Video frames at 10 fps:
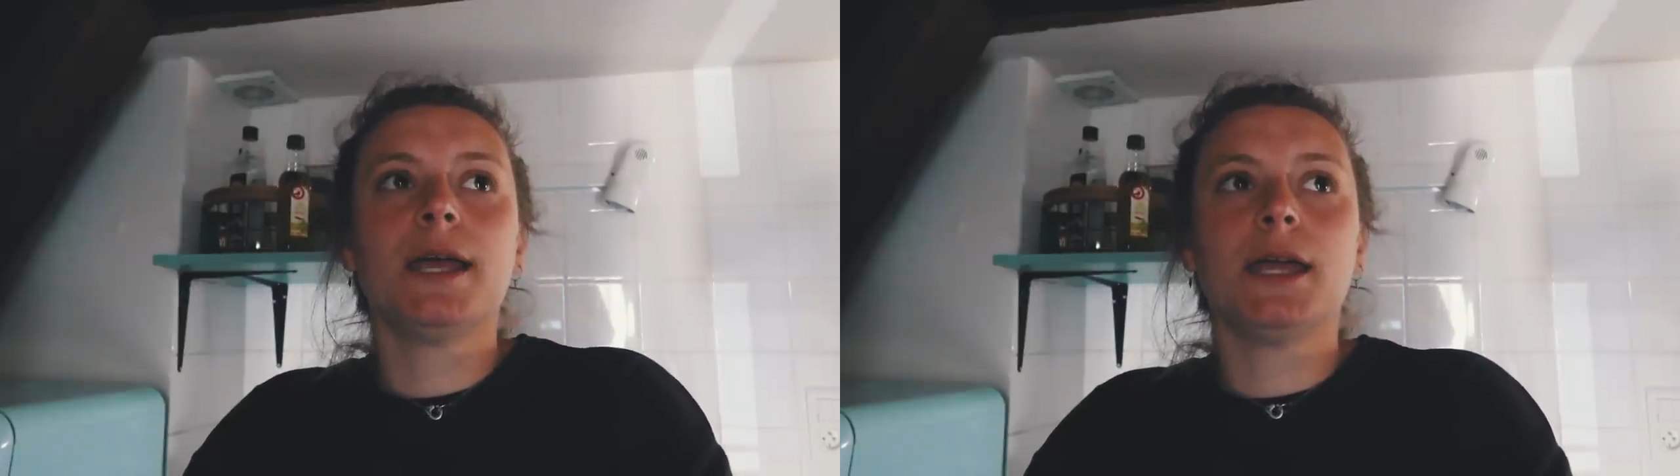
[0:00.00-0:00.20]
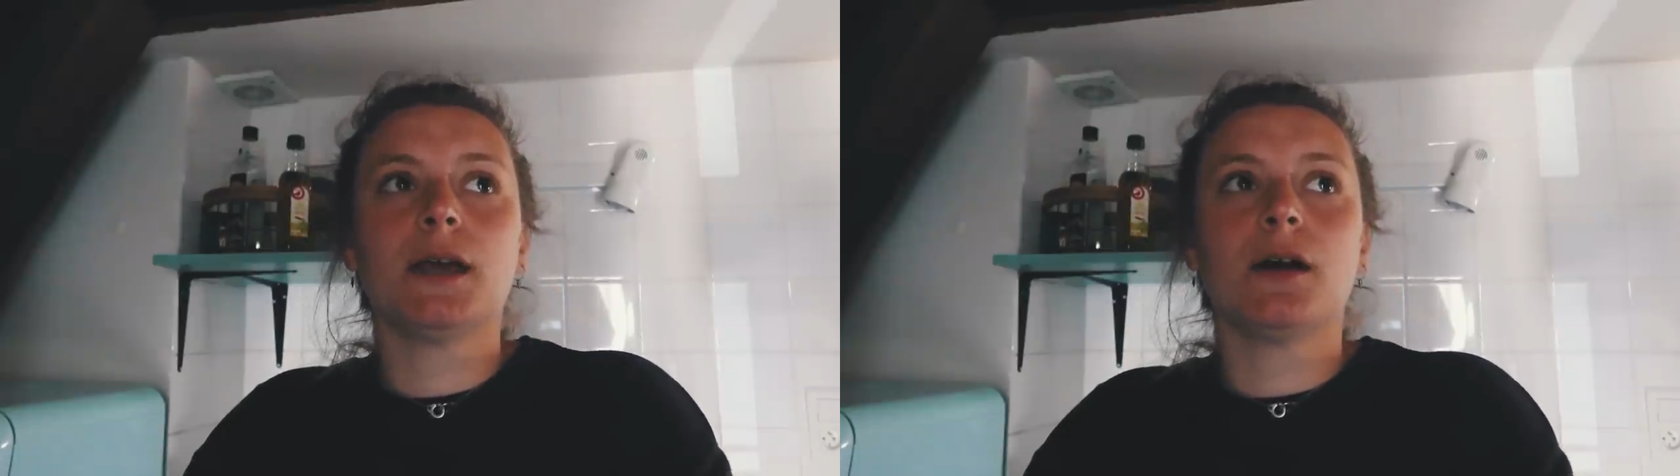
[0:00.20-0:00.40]

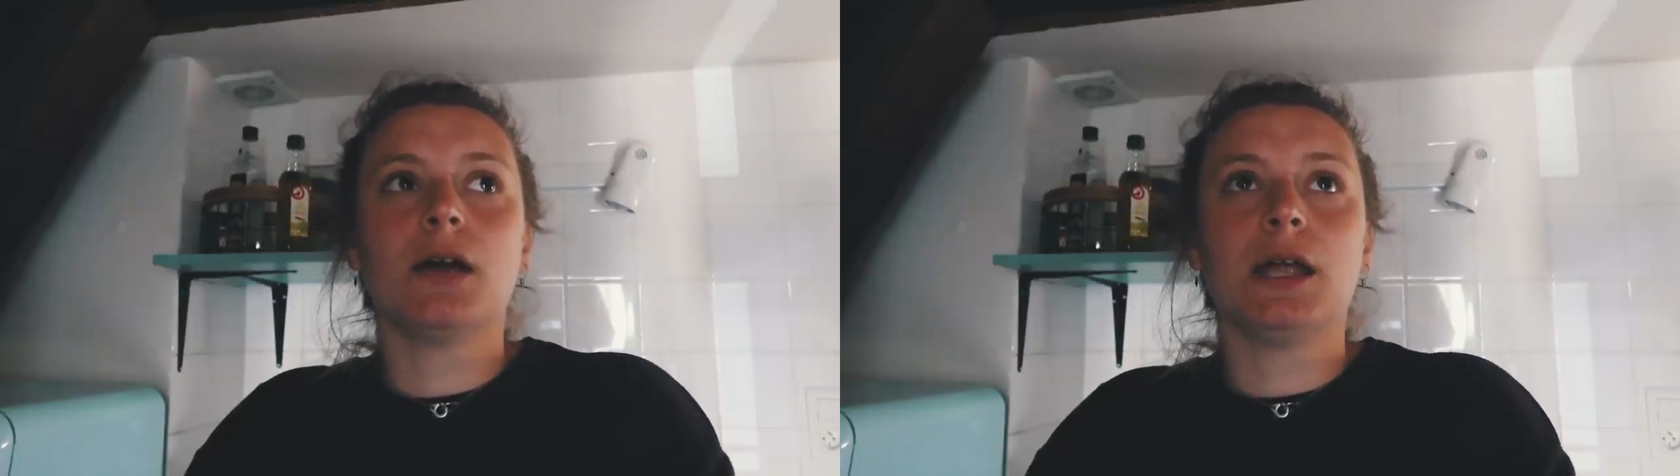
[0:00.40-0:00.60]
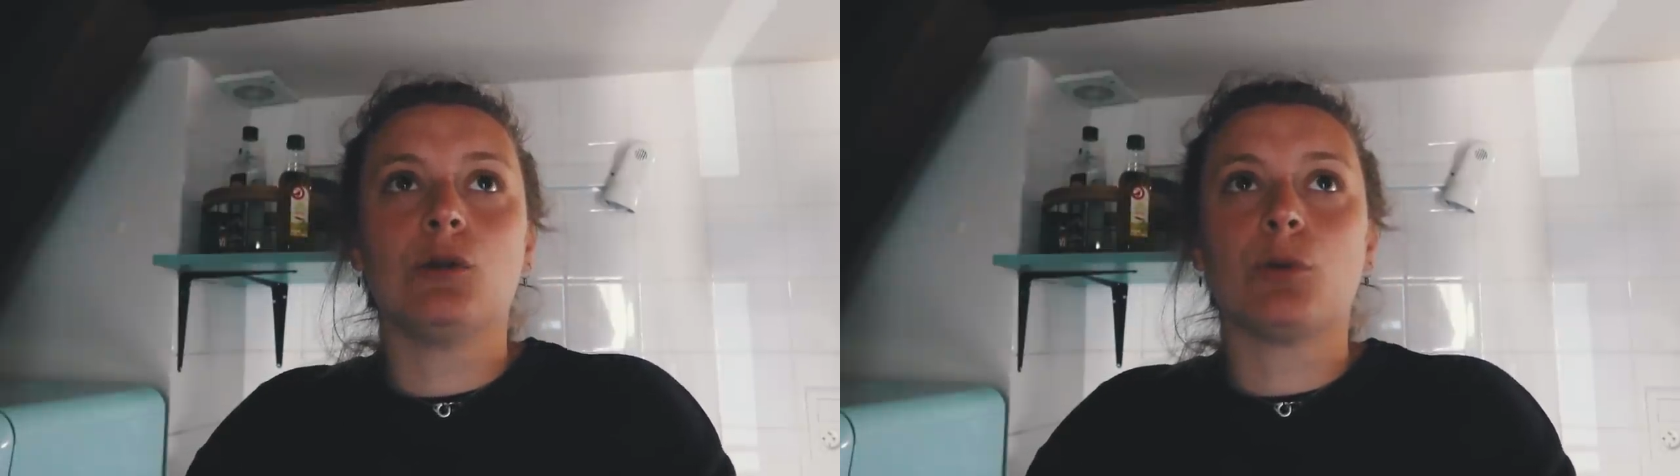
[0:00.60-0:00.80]

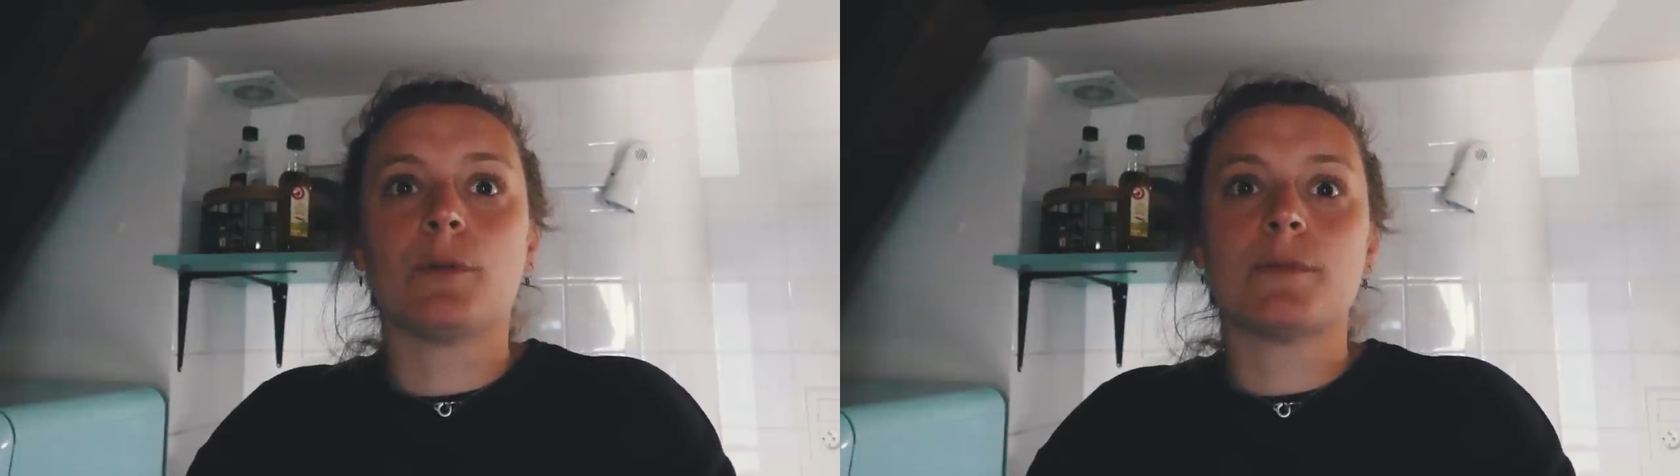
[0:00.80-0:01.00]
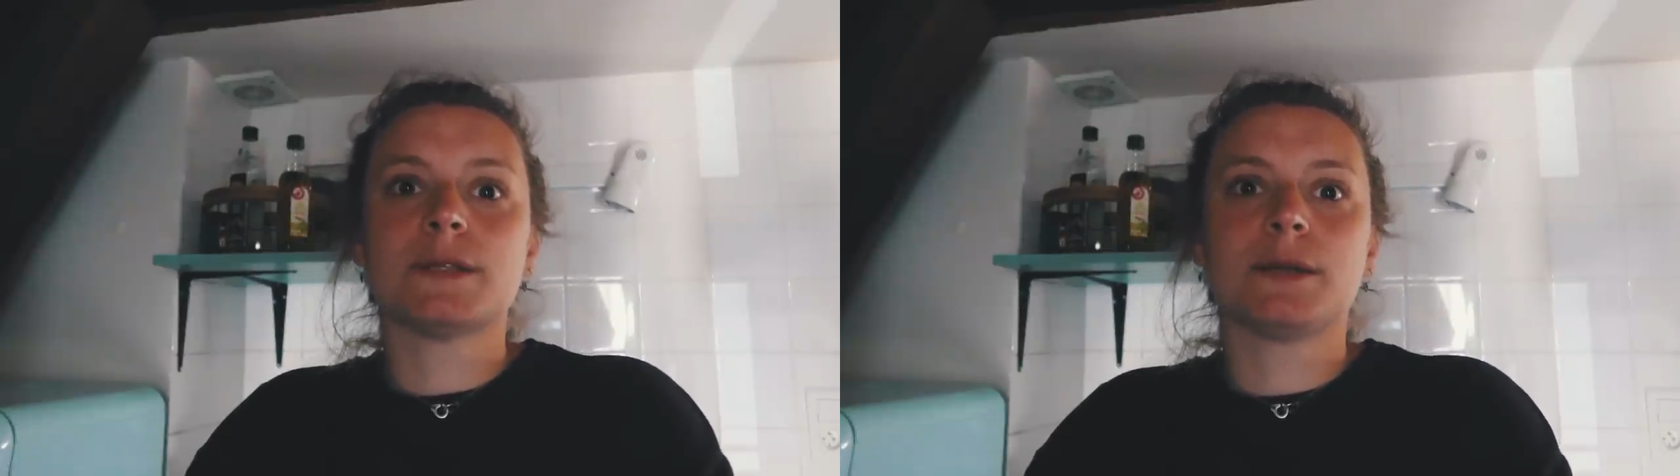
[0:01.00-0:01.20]
euh, et, le
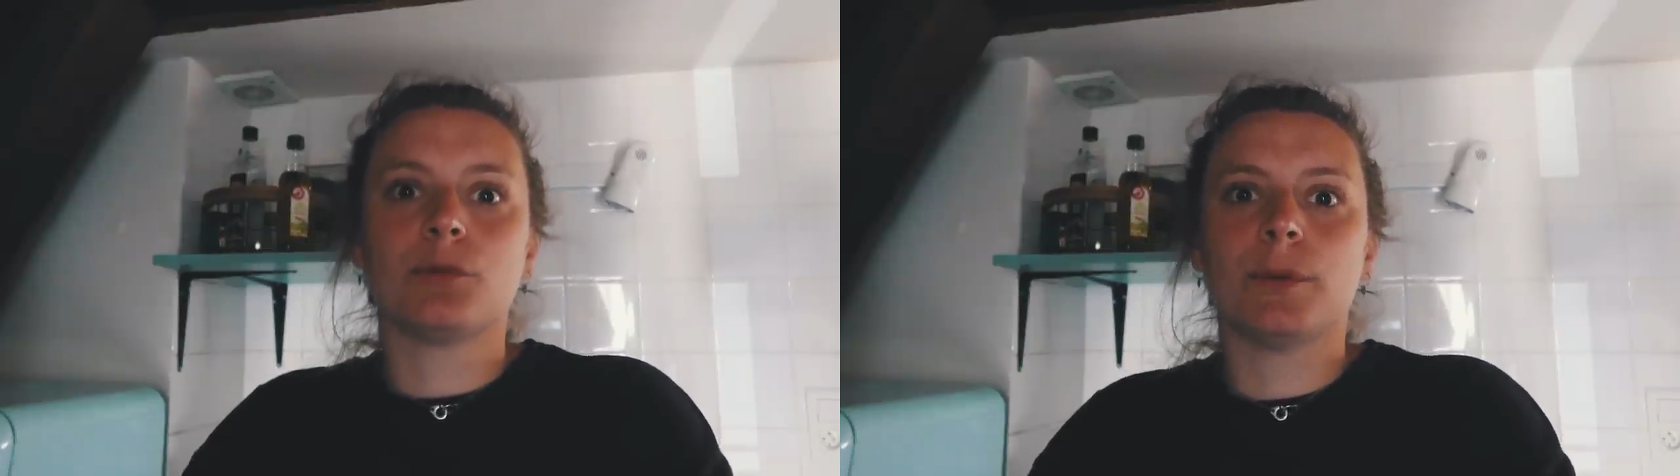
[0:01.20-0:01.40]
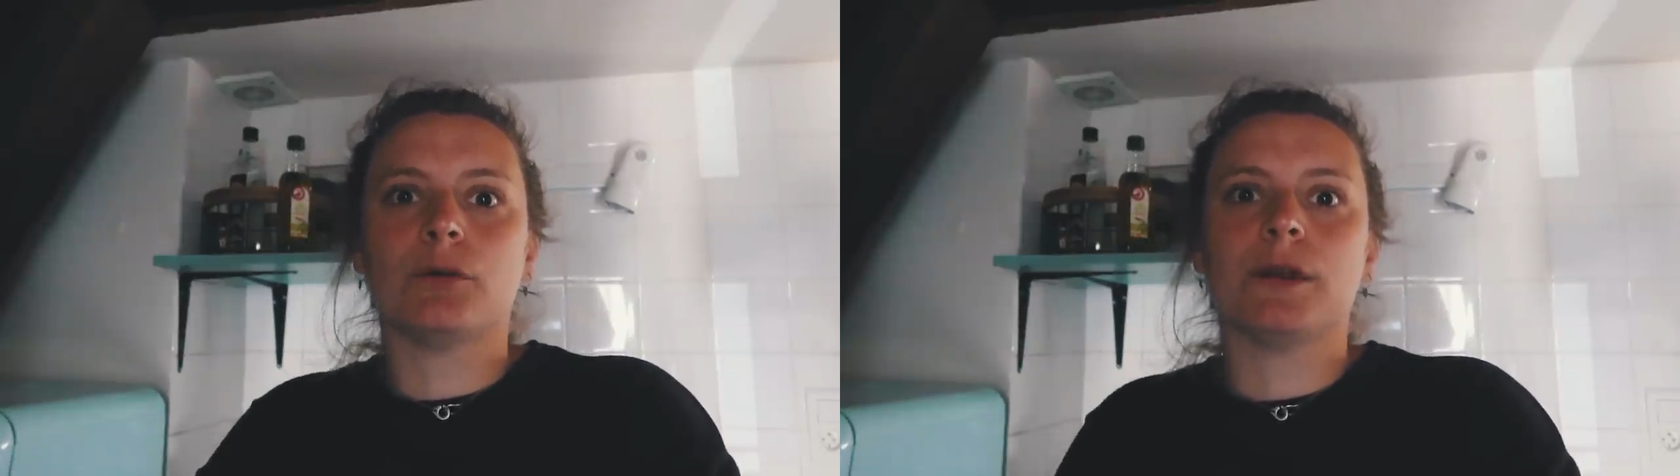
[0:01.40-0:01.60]
problème, c'est que bah,